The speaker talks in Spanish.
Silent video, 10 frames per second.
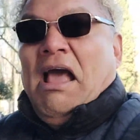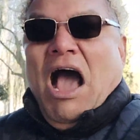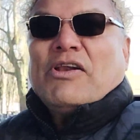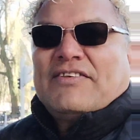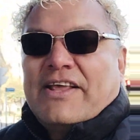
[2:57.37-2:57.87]

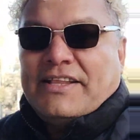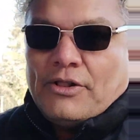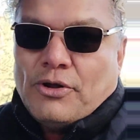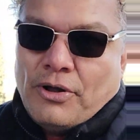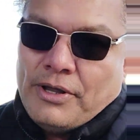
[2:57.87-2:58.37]
Ahora sí
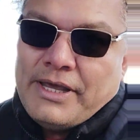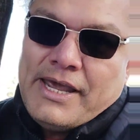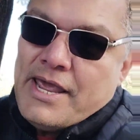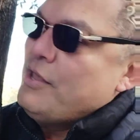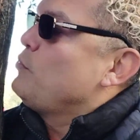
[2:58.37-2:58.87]
entiendo.
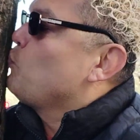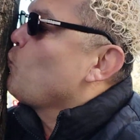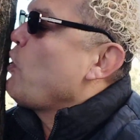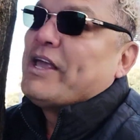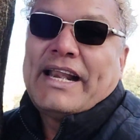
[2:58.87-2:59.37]
Y
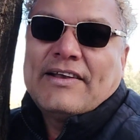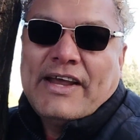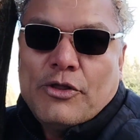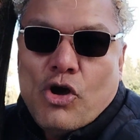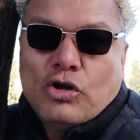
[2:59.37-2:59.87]

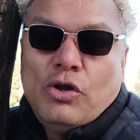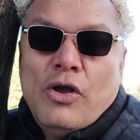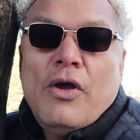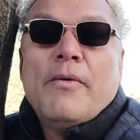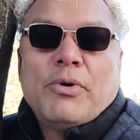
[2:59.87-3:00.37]
gracias Dios
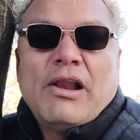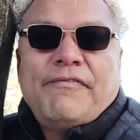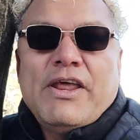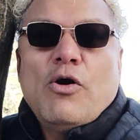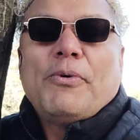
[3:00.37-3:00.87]
por el
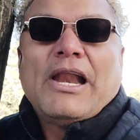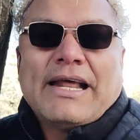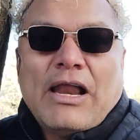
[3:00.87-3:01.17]
frío, por el